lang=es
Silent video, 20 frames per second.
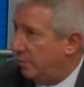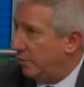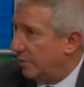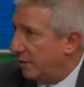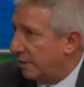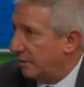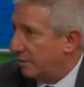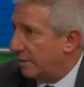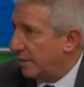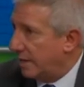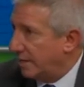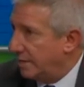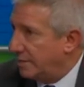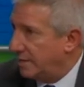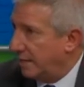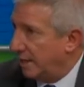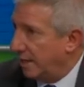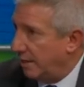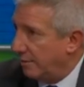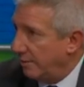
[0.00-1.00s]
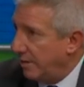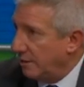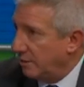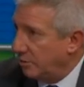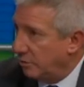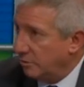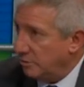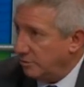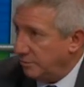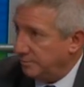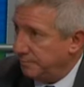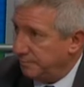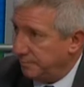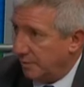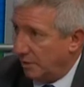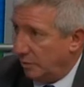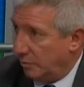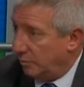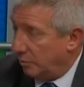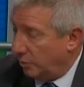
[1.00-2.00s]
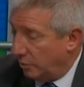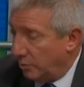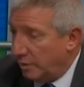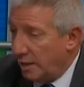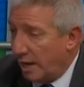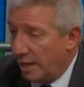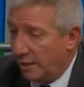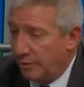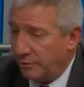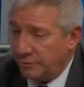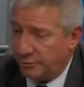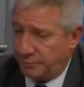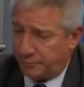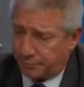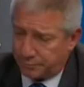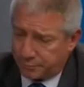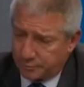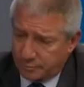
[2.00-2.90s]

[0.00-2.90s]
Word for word: poder organizar eventos homologados